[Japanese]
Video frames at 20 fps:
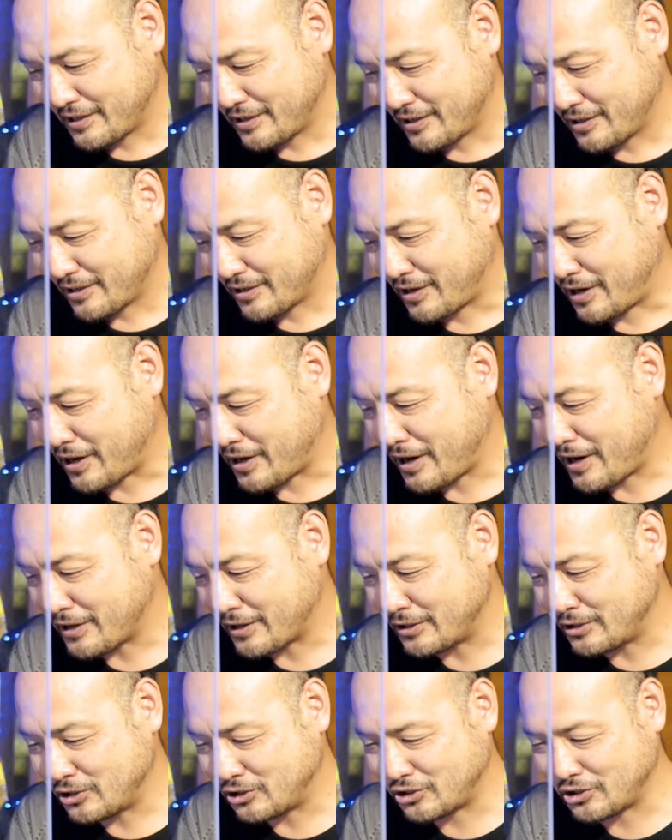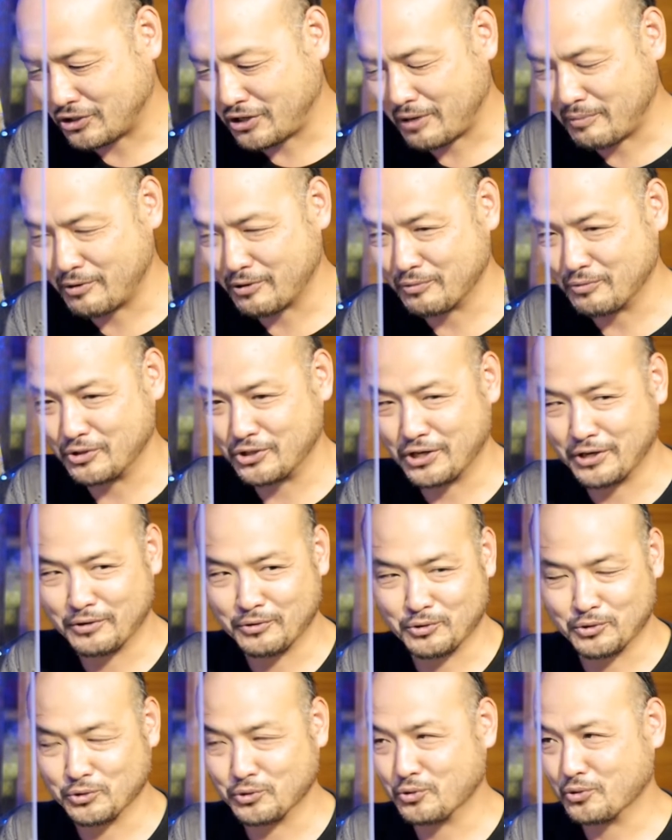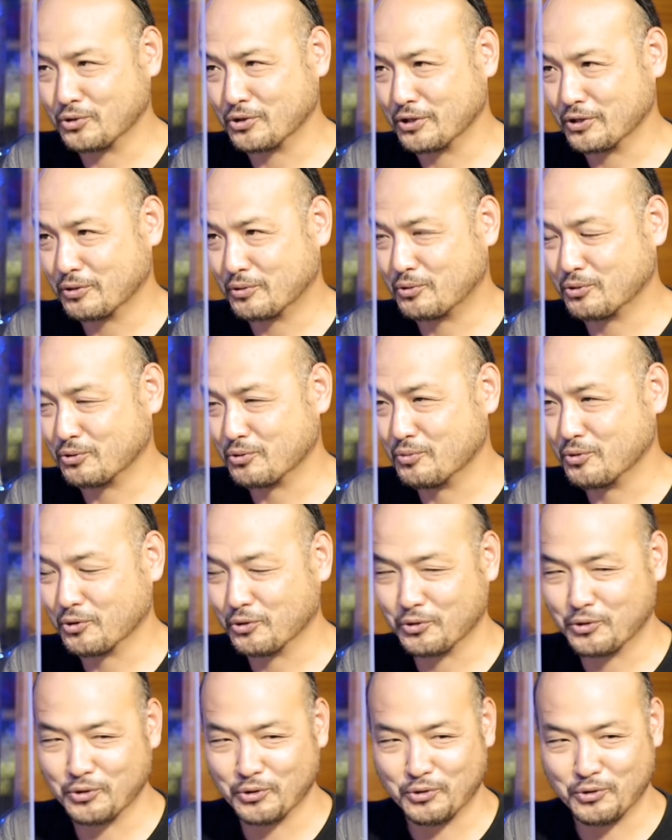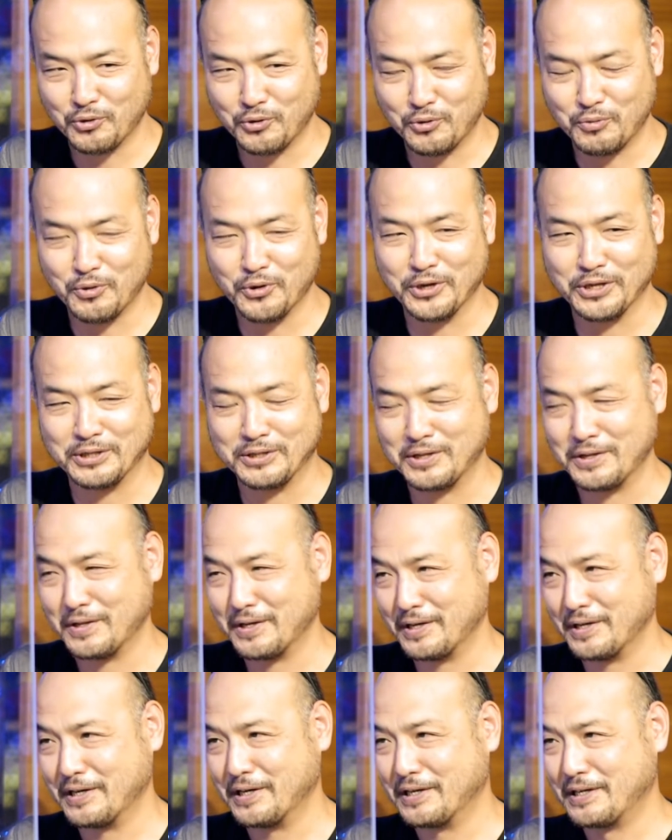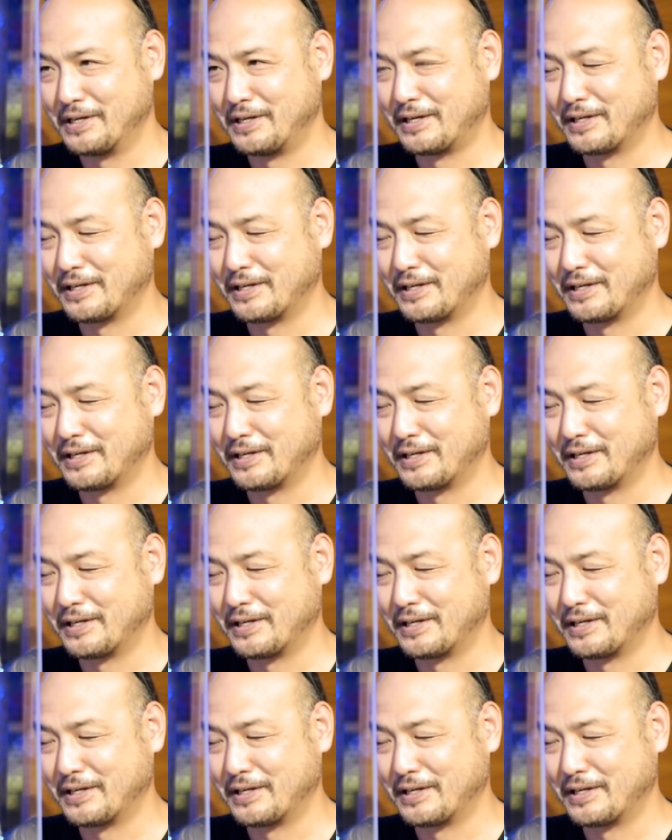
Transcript: 唐揚げにして食べるみたいなことをね子供の頃覚えてね、子